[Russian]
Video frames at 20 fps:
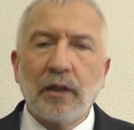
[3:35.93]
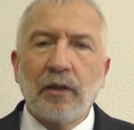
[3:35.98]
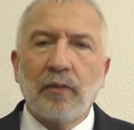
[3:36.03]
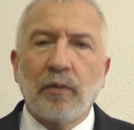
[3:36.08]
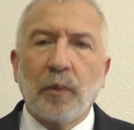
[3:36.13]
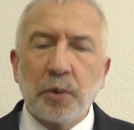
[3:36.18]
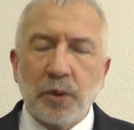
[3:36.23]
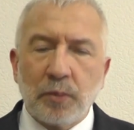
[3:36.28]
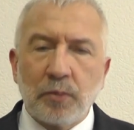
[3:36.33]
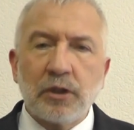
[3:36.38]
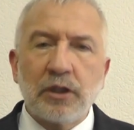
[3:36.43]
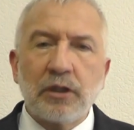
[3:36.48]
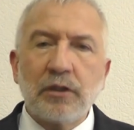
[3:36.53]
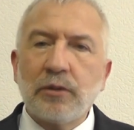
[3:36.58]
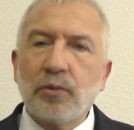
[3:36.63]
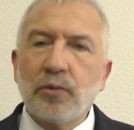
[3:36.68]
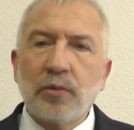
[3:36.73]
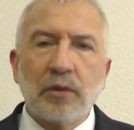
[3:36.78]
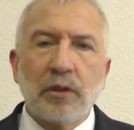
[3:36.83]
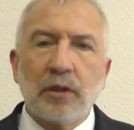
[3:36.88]
В общем,
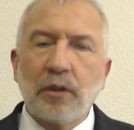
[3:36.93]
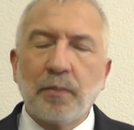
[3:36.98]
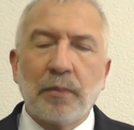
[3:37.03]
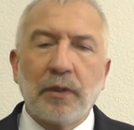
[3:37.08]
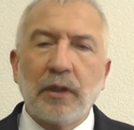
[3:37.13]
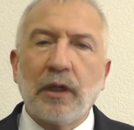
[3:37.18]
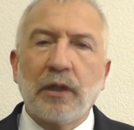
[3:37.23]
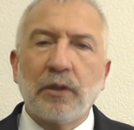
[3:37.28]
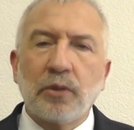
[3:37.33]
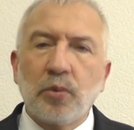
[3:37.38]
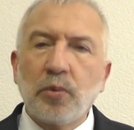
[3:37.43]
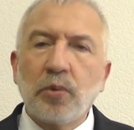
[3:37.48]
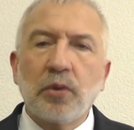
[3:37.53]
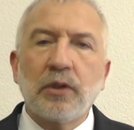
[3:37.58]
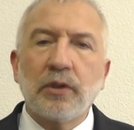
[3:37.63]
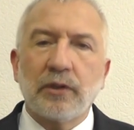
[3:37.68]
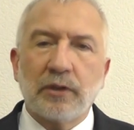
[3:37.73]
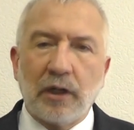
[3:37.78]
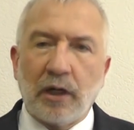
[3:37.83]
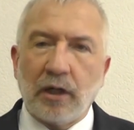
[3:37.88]
жизнь у них была отнюдь
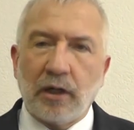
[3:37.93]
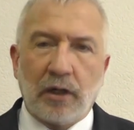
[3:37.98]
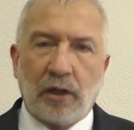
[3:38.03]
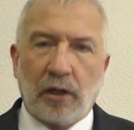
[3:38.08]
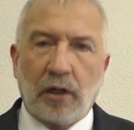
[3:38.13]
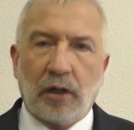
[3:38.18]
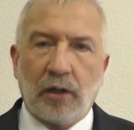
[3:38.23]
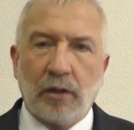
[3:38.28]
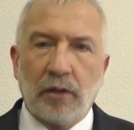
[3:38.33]
не сахар.